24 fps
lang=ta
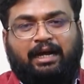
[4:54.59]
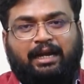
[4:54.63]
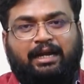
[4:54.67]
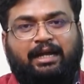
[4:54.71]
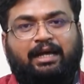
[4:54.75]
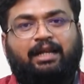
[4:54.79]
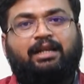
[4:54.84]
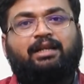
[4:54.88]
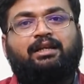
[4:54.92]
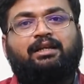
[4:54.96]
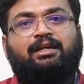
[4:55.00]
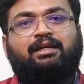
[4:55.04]

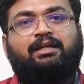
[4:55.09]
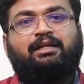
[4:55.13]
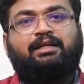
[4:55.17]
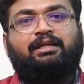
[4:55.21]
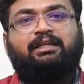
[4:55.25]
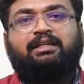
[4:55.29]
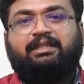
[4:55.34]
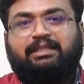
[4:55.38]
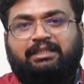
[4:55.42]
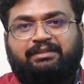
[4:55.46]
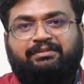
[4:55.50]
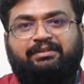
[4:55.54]
ஆனால்
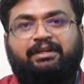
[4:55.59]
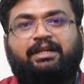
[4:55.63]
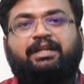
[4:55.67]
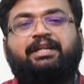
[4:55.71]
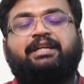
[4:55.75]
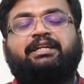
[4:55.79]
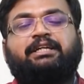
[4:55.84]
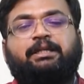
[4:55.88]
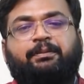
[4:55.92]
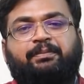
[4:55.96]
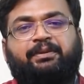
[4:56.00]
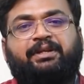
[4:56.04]
இது
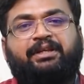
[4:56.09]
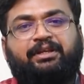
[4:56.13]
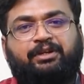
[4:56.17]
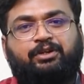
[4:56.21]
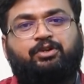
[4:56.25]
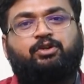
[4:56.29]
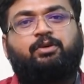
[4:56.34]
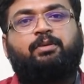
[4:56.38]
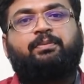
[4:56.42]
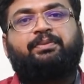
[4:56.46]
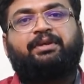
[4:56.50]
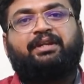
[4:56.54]
வேர்டிக்ட் எப்படி
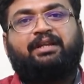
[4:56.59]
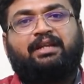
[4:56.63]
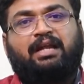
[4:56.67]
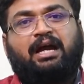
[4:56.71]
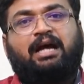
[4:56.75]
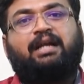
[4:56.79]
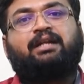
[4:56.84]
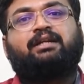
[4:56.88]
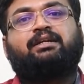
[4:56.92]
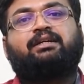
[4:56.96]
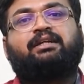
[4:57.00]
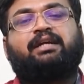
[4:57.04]
இருக்கும் அப்படின்னு
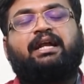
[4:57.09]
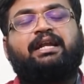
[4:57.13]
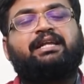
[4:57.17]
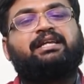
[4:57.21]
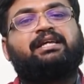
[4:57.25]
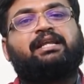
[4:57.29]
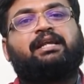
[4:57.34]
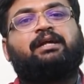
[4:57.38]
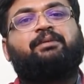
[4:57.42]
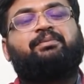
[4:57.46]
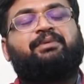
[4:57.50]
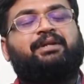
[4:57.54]
நான்
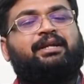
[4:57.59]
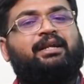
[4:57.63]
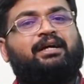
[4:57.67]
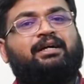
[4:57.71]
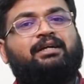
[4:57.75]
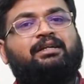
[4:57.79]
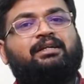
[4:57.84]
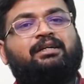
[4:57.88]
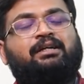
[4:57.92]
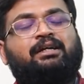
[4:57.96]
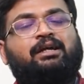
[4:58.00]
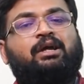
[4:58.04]
கணிக்கிறேன் அப்படின்னா
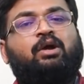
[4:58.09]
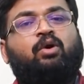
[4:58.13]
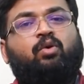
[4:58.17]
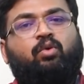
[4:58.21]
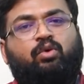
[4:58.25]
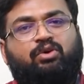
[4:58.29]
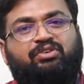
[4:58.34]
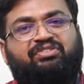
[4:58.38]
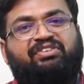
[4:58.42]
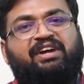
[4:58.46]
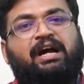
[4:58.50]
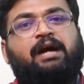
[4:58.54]

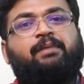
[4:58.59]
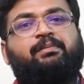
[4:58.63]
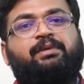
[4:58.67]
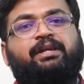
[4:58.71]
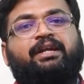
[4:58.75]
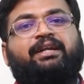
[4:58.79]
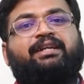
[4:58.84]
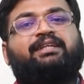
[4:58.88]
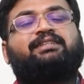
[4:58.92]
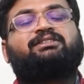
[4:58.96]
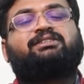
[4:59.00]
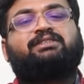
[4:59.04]
ஒரு
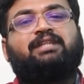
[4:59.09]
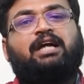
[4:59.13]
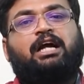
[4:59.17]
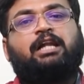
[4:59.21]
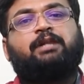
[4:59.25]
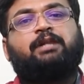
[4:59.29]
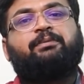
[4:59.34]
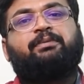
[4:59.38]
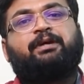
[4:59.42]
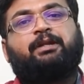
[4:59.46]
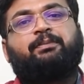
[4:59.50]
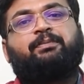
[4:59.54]
ஃபேமிலி அடியன்ஸ்
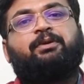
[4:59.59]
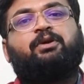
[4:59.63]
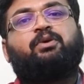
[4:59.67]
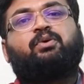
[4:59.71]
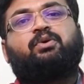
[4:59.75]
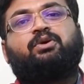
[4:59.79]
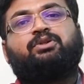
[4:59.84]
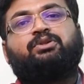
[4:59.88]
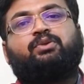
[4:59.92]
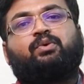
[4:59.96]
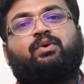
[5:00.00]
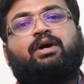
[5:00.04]
நாலு பேர் போய்
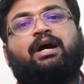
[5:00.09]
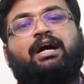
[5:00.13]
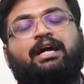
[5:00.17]
உட்காந்து ஒரு